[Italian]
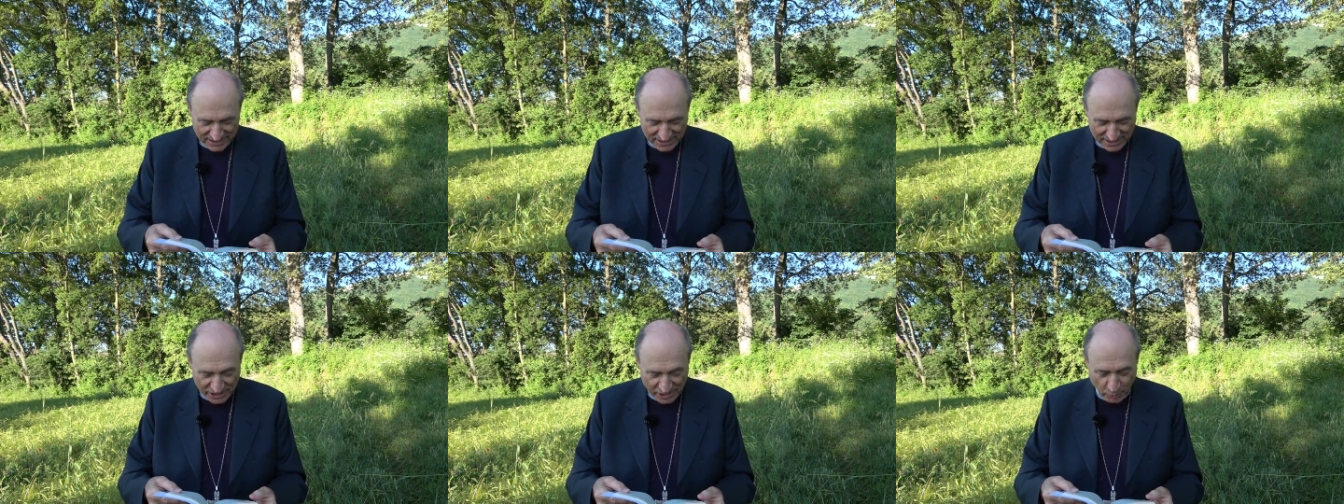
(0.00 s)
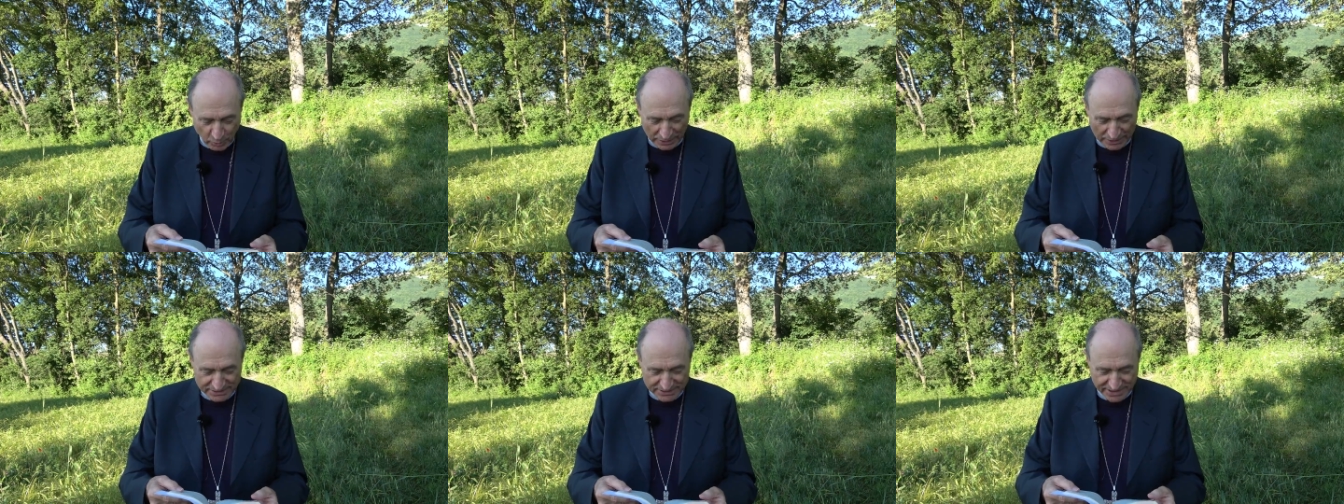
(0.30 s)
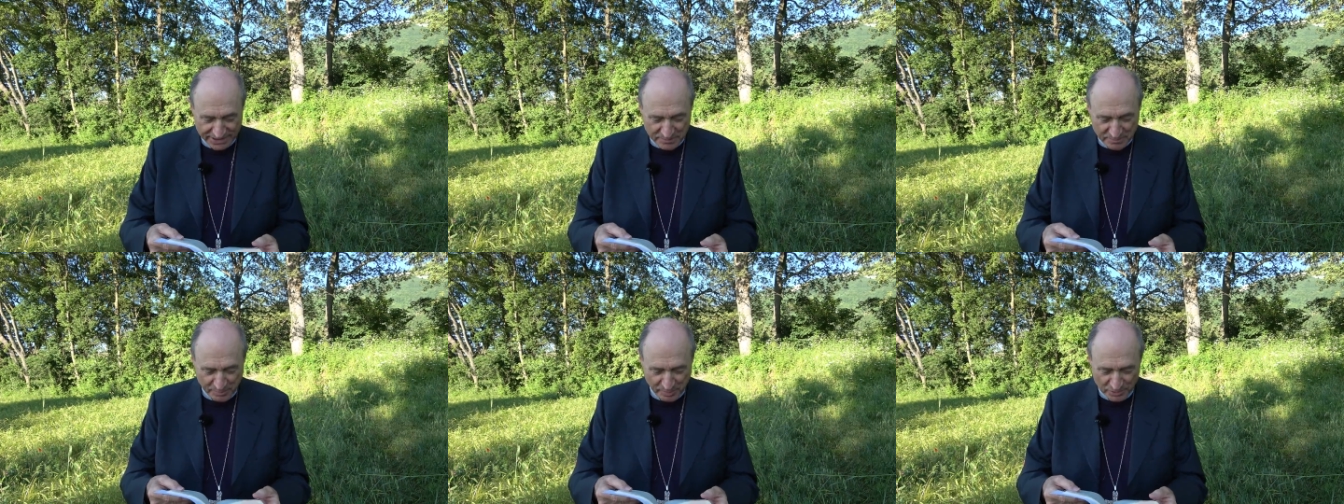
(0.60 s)
In quel
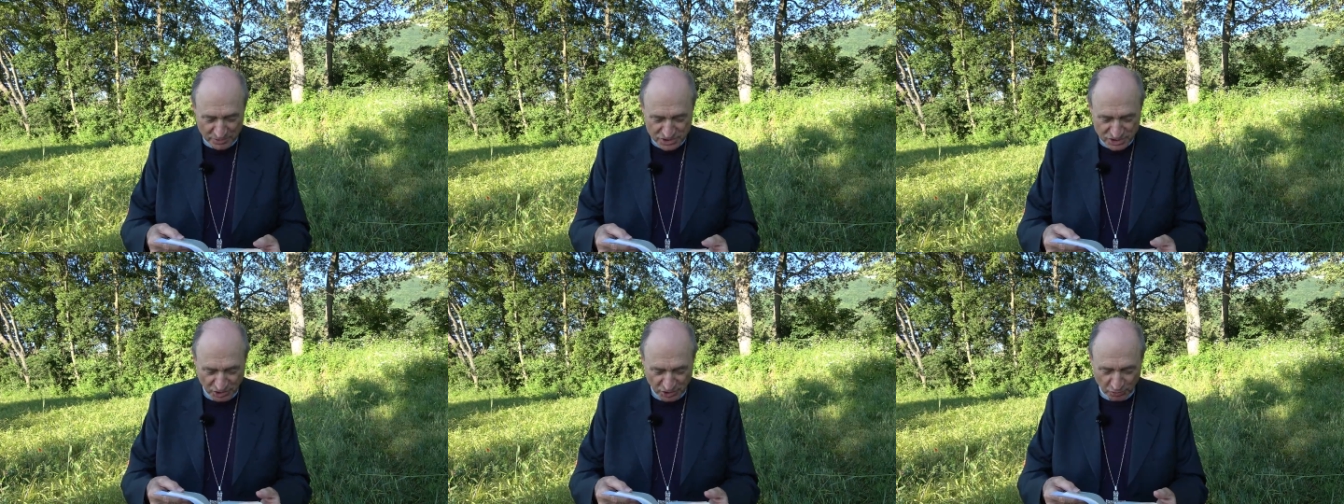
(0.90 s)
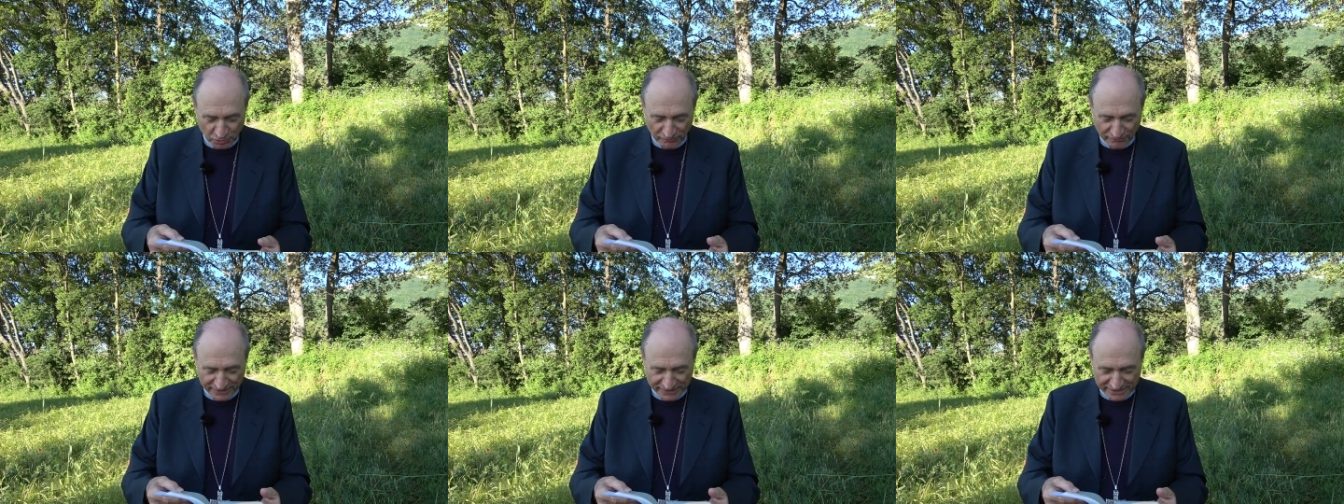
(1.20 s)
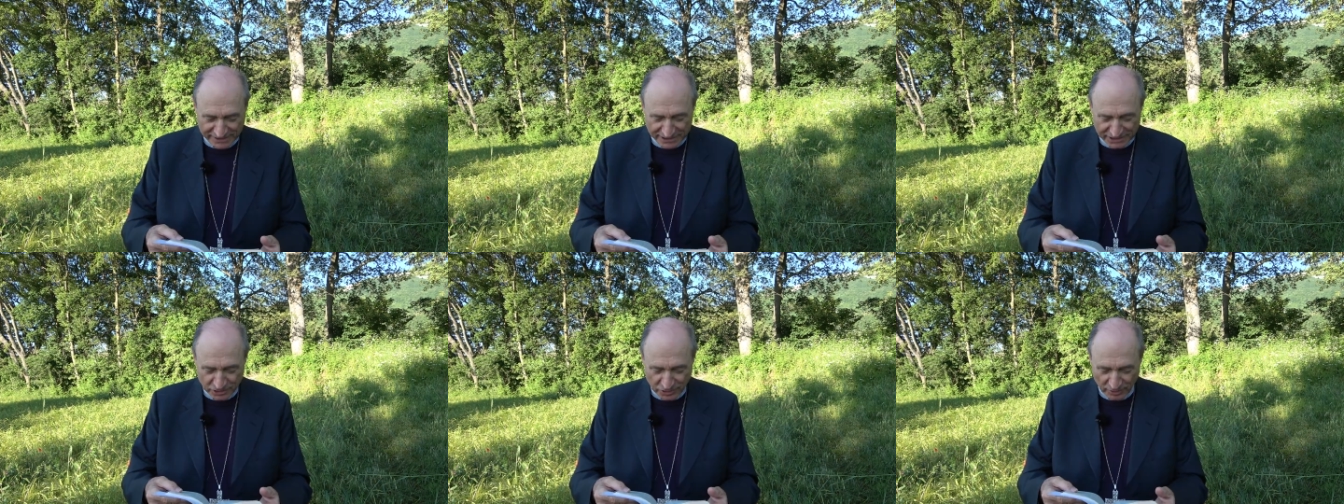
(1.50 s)
tempo Gesù,
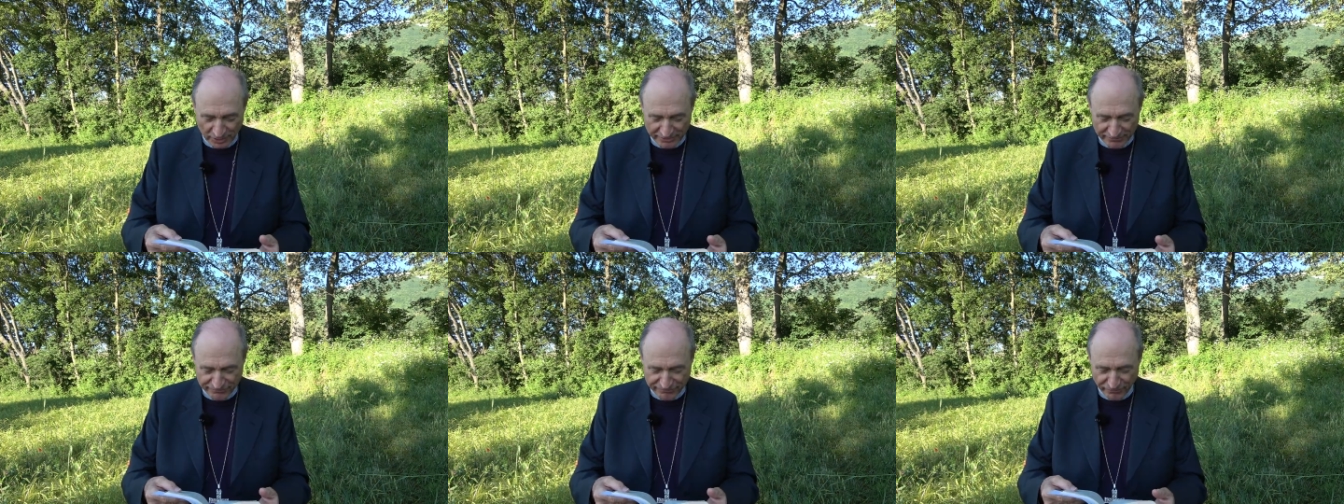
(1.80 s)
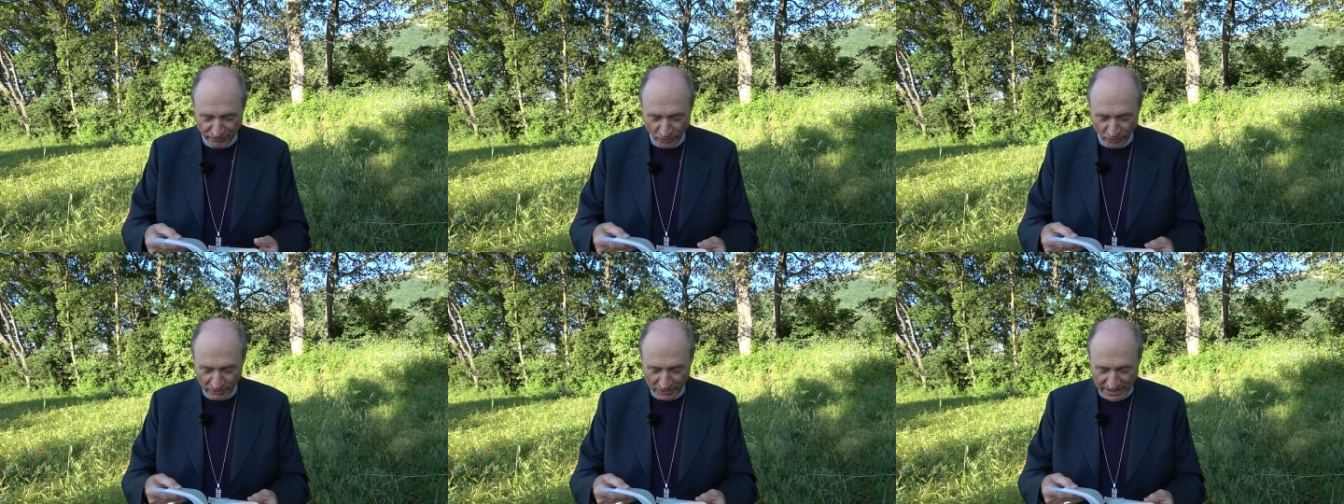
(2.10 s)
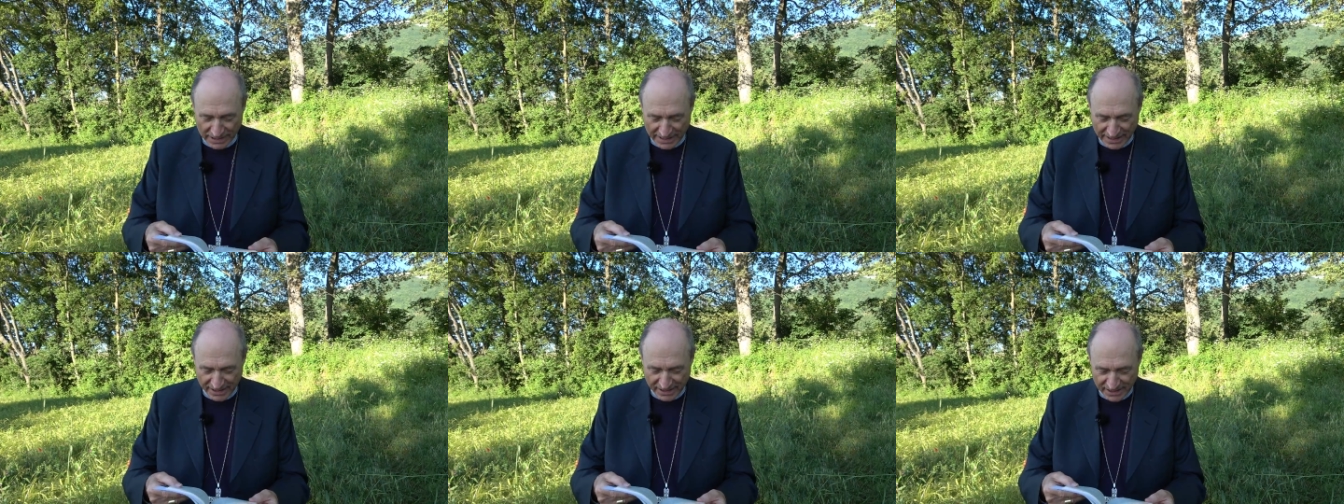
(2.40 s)
vedendo le
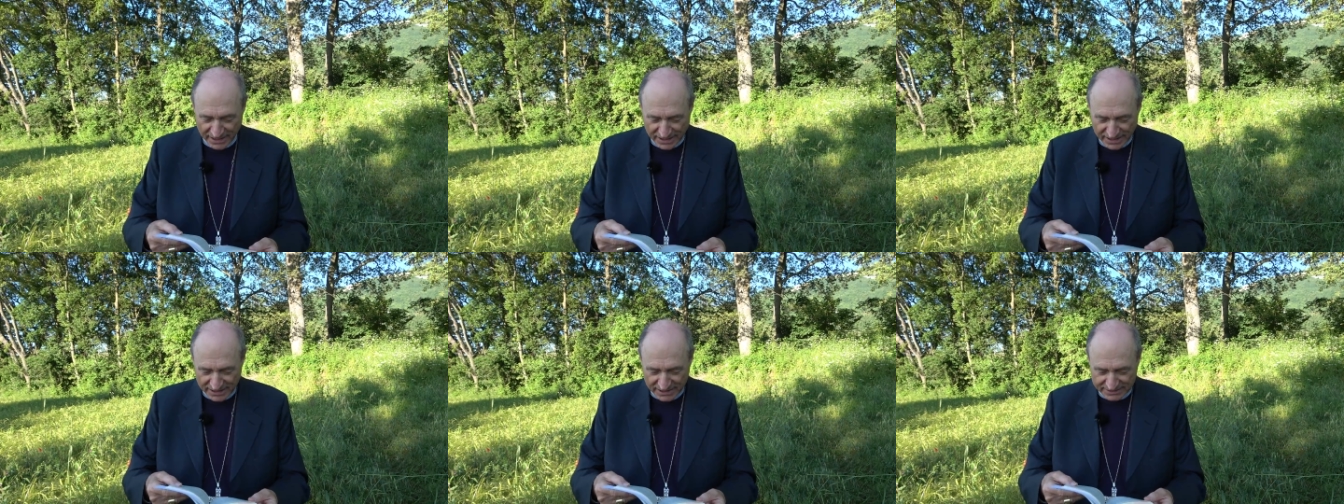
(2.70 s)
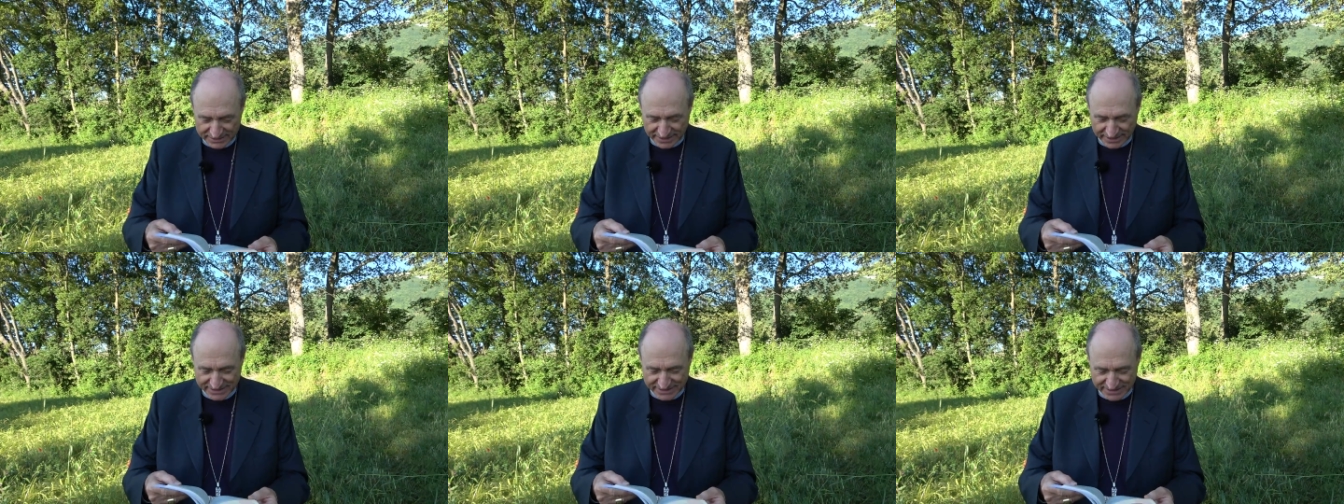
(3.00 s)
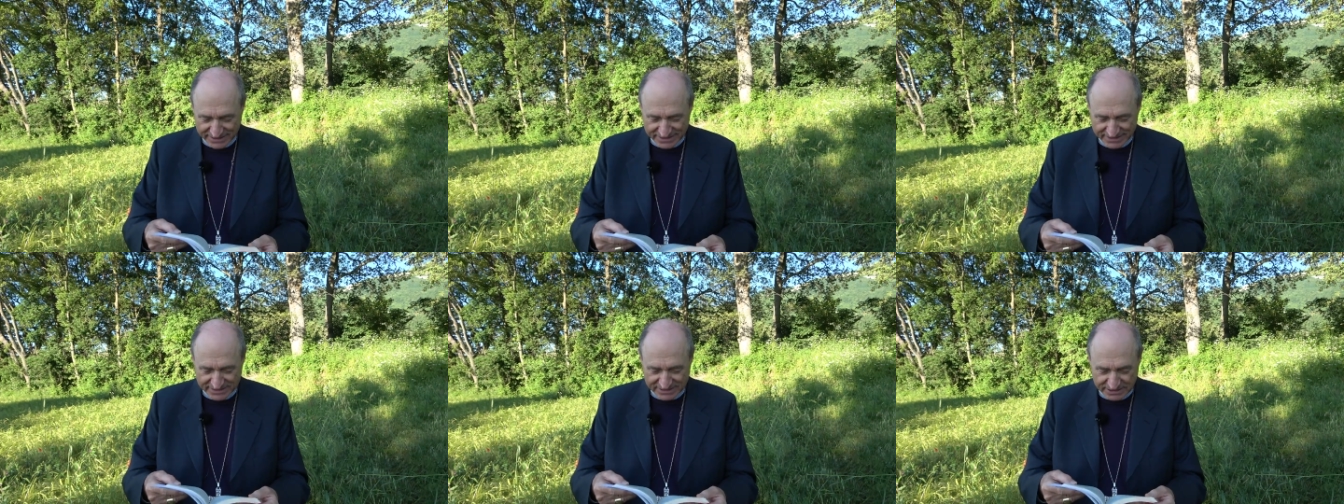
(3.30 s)
folle, ne
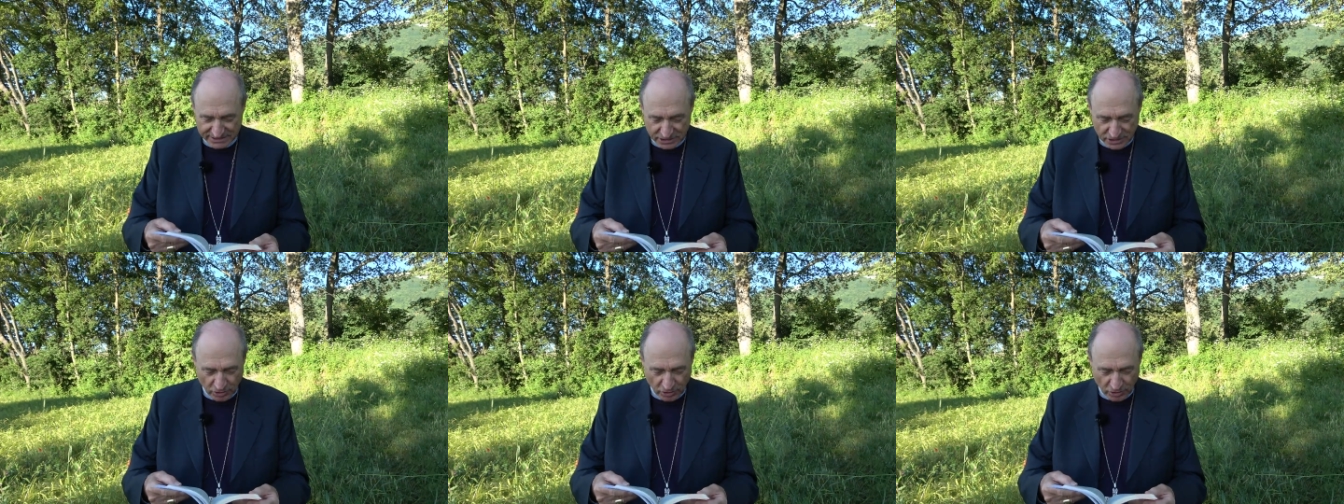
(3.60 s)
sentì